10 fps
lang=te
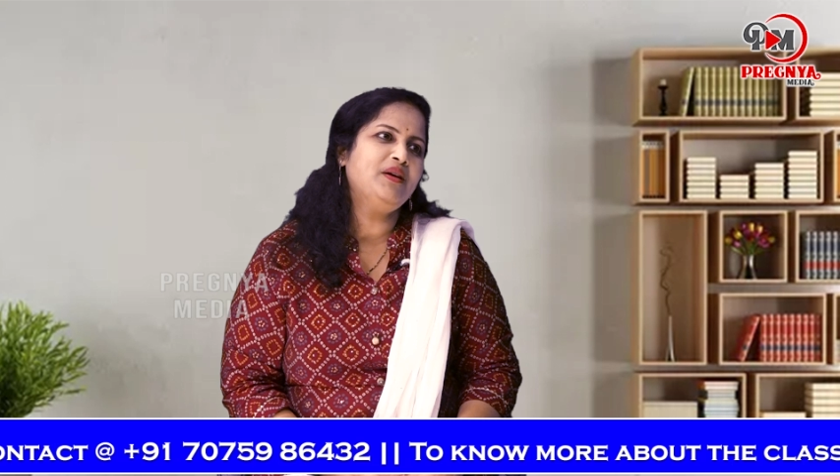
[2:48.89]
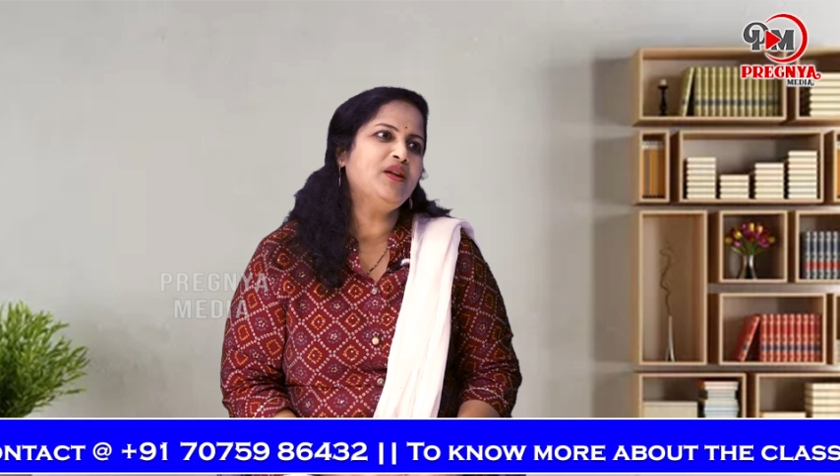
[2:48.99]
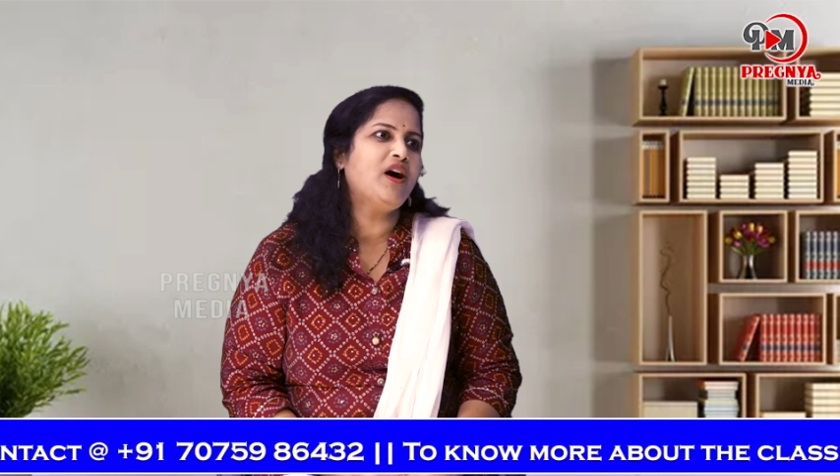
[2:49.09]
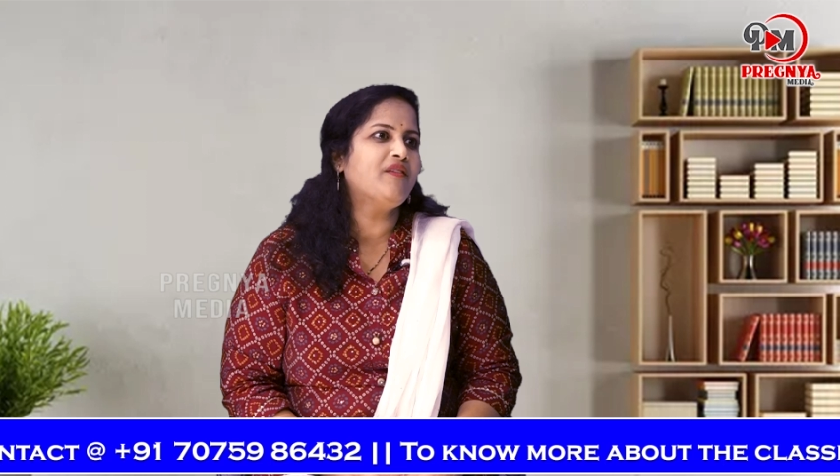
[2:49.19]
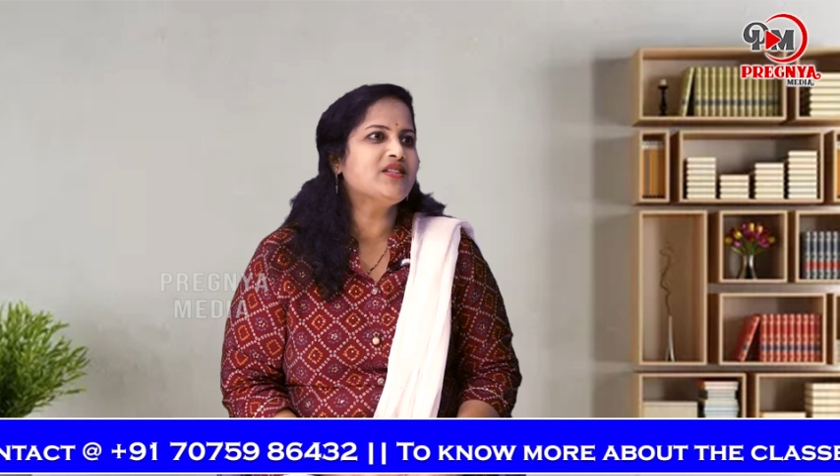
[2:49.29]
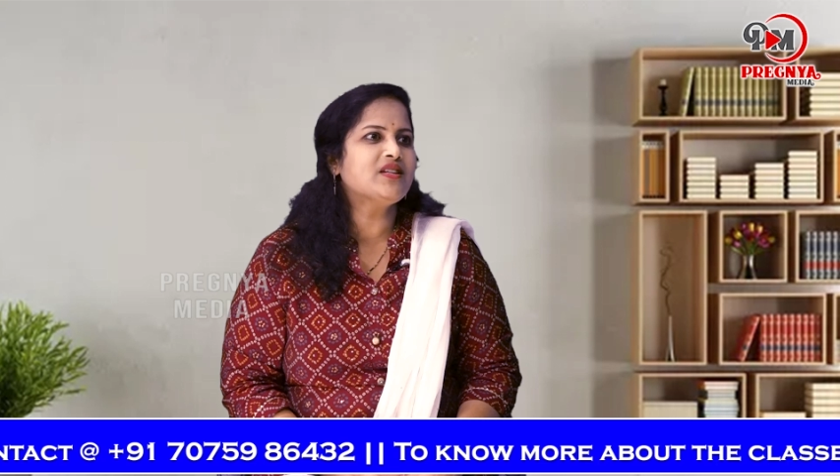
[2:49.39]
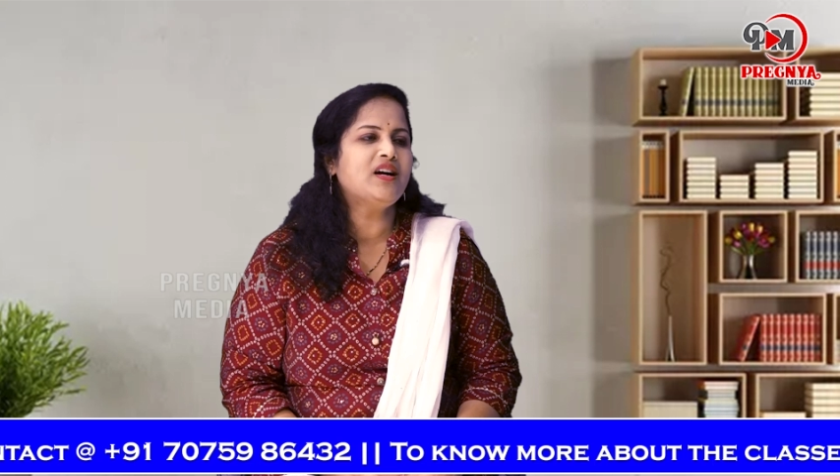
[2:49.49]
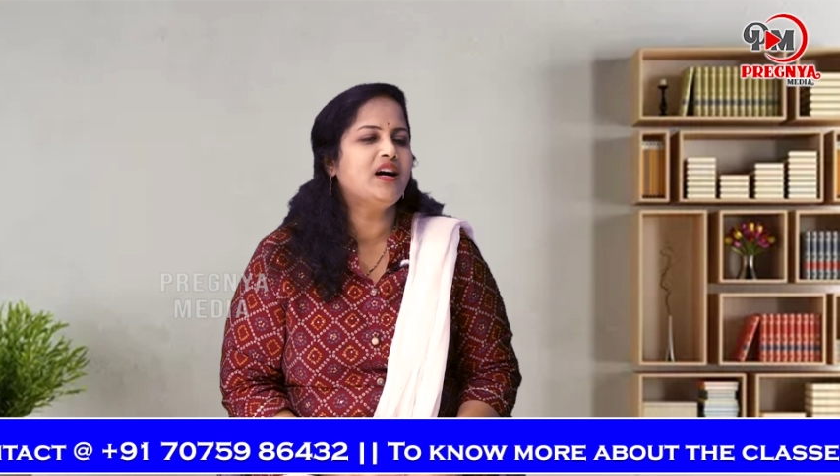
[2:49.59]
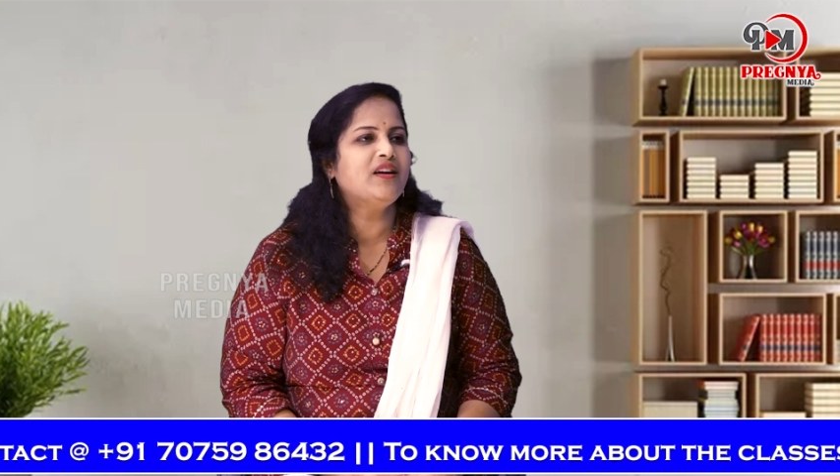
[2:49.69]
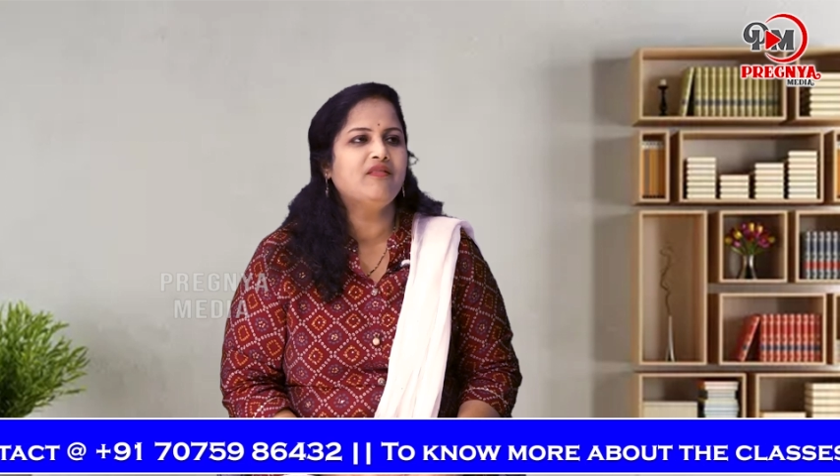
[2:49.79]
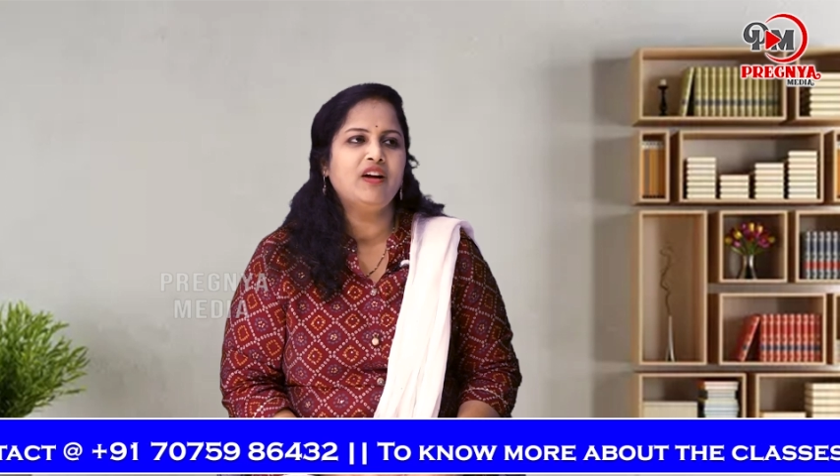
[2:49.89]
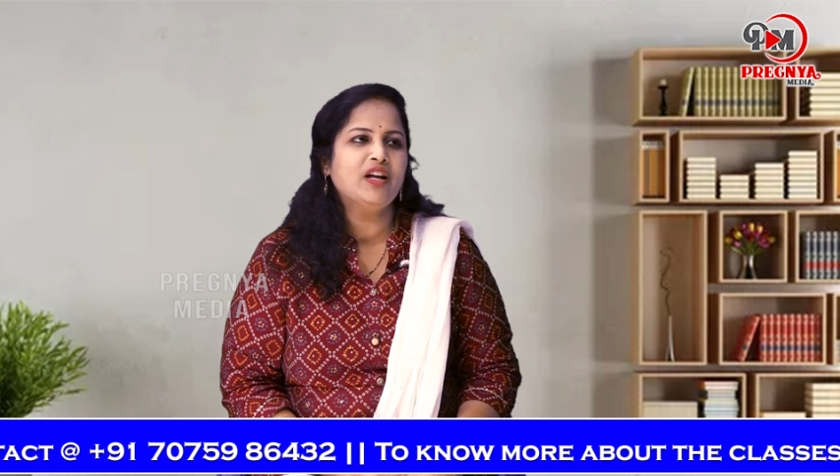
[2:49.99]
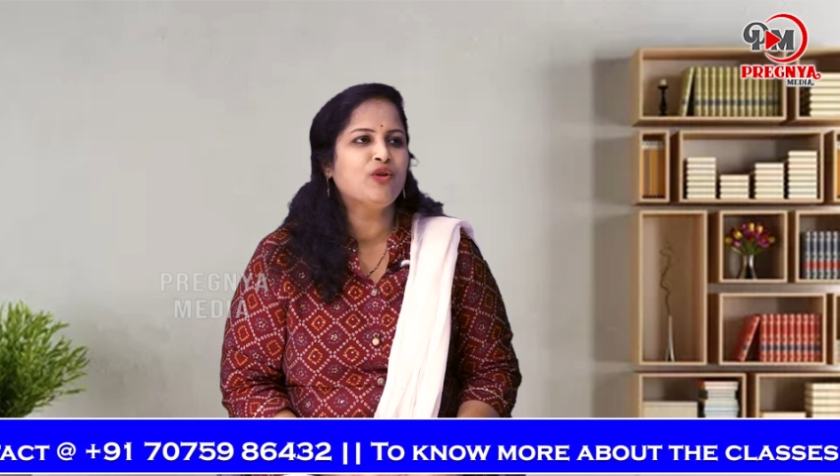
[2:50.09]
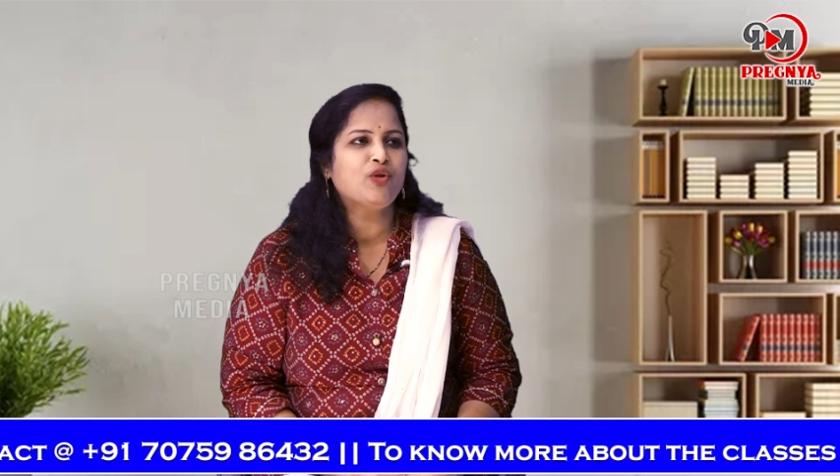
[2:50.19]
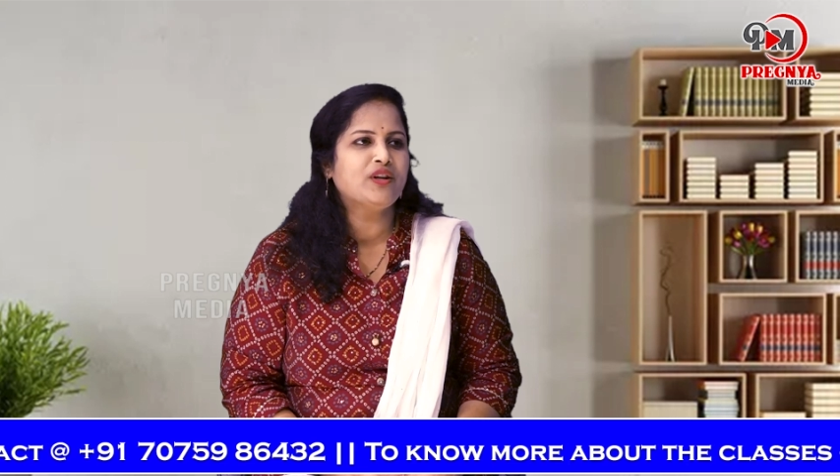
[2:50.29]
మీరు ఆవేశంగా
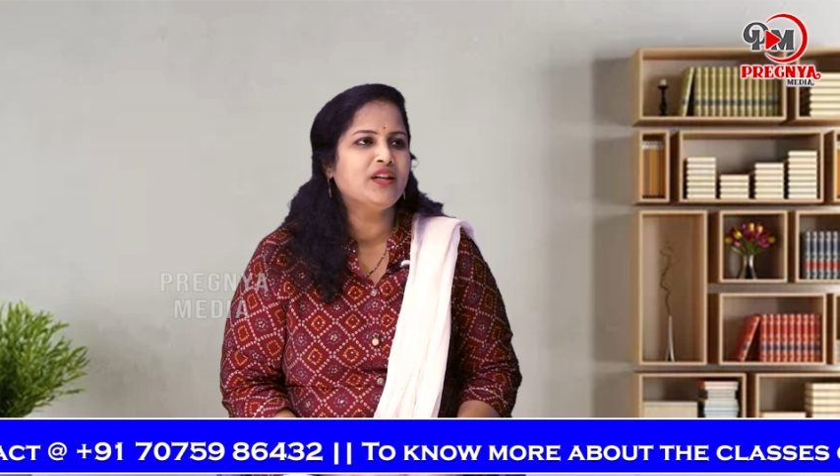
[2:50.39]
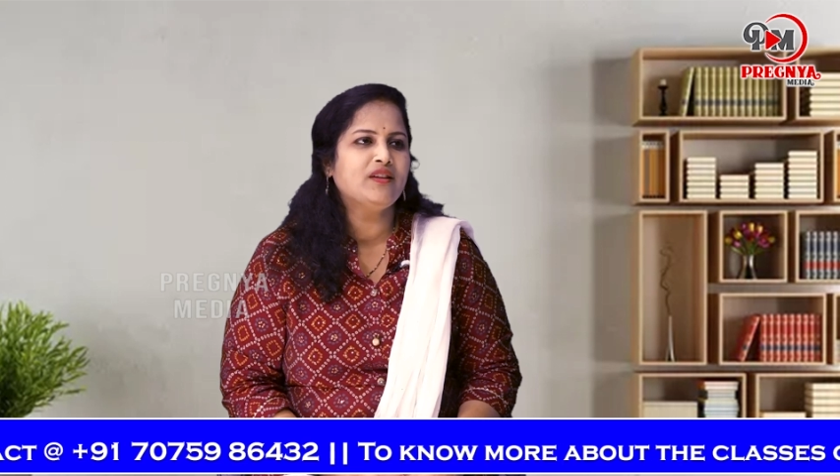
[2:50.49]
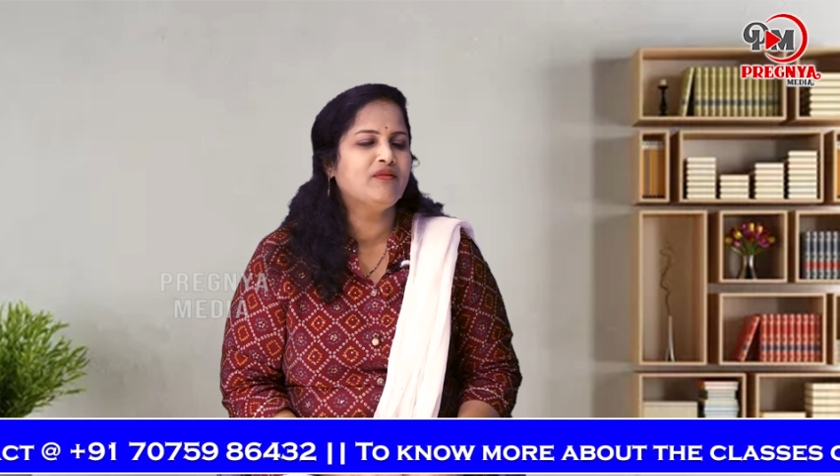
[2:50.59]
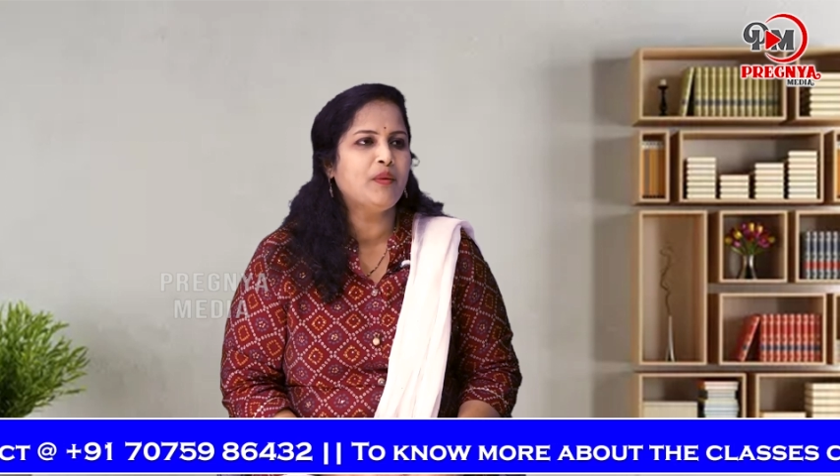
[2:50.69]
వాళ్ళని ఒకటి